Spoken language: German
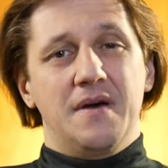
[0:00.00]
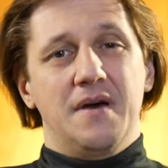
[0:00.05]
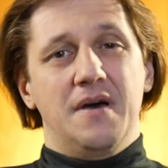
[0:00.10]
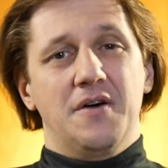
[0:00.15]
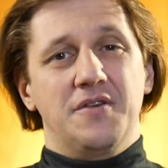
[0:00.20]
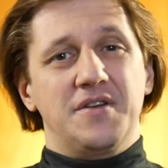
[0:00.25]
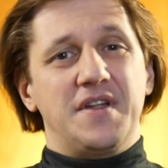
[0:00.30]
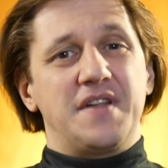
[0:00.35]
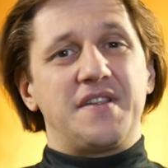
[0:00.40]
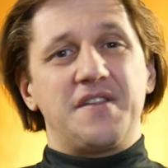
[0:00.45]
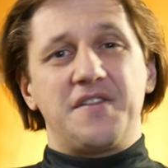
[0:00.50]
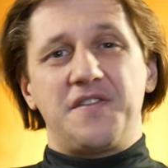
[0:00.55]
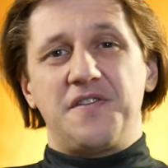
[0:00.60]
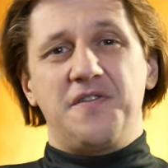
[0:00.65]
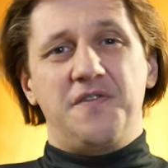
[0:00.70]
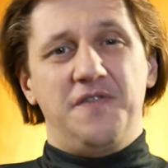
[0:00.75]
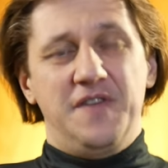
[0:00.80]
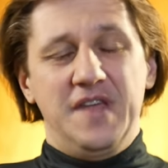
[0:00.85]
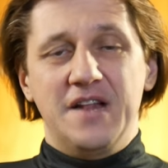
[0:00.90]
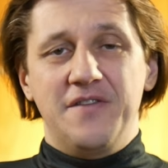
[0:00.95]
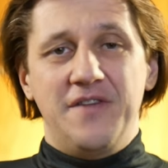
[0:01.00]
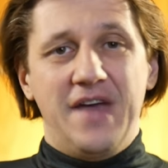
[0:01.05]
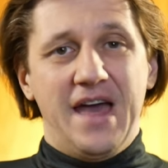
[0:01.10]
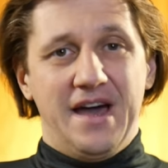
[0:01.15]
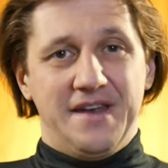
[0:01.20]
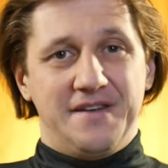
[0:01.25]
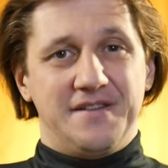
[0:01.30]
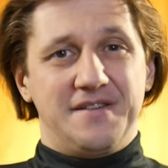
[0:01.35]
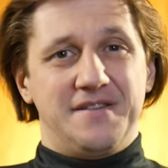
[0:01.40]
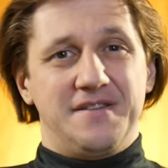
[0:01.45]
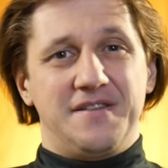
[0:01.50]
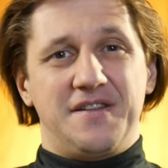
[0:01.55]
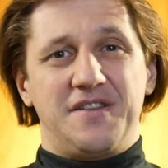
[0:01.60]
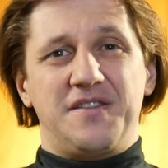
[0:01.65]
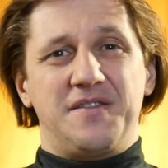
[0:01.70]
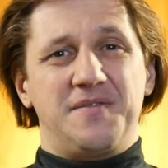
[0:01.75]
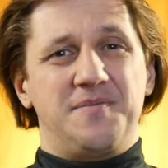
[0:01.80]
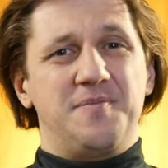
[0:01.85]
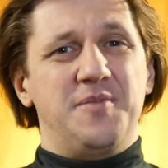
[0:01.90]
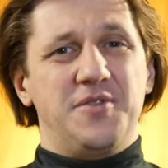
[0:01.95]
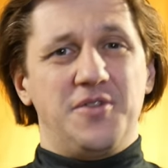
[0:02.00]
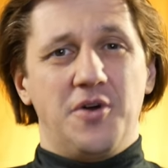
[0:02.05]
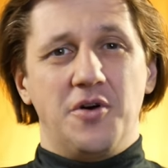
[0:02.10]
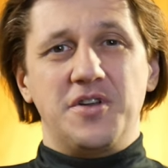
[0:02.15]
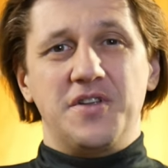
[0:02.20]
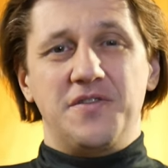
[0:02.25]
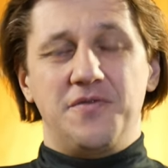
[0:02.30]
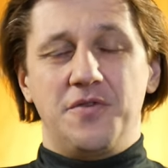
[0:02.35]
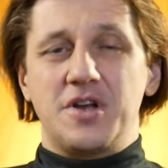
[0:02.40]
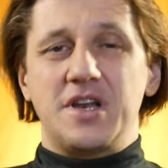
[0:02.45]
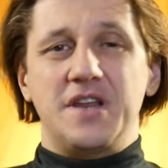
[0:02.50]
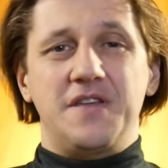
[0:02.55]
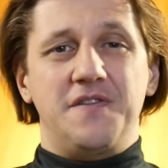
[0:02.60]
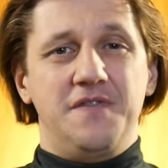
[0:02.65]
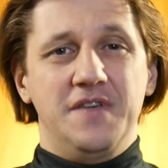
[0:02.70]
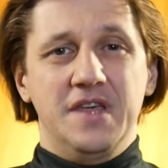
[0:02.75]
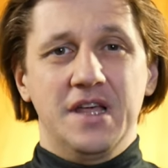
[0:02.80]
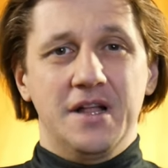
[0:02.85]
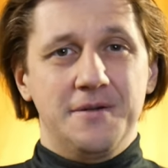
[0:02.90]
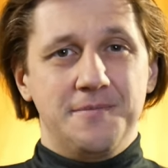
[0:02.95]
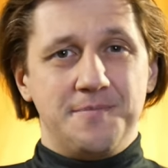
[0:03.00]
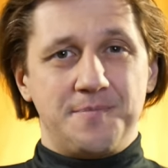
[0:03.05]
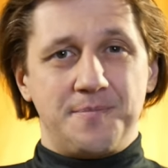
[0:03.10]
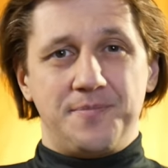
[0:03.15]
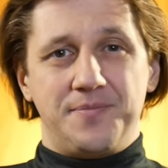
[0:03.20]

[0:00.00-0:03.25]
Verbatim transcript: Und das ist viel wert. Das bedeutet wirklich viel.